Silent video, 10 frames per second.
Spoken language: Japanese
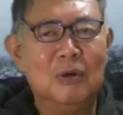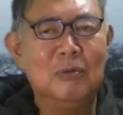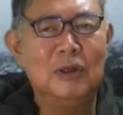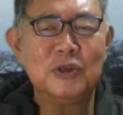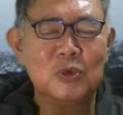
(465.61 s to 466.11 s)

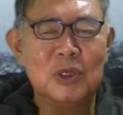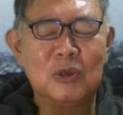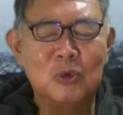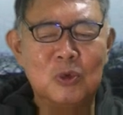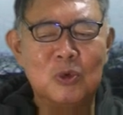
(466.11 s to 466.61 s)
私、あ
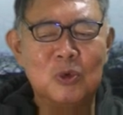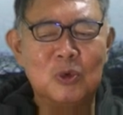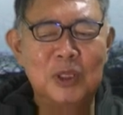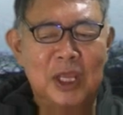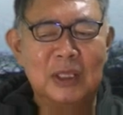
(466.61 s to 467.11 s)

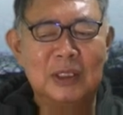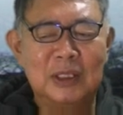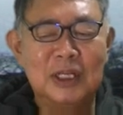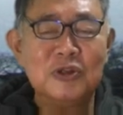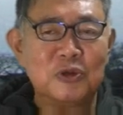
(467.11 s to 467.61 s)
のー、ね、
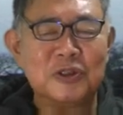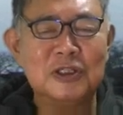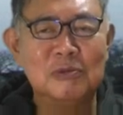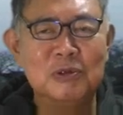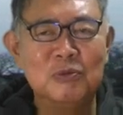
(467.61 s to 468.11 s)
ラジオ深
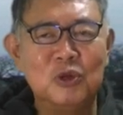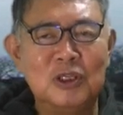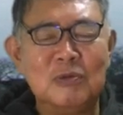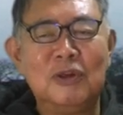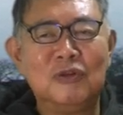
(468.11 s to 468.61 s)
夜便も聞
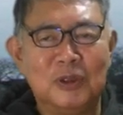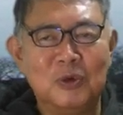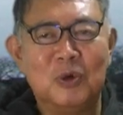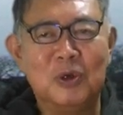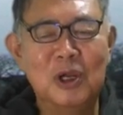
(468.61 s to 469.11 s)
きますけ
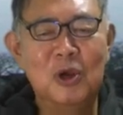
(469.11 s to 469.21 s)
ど、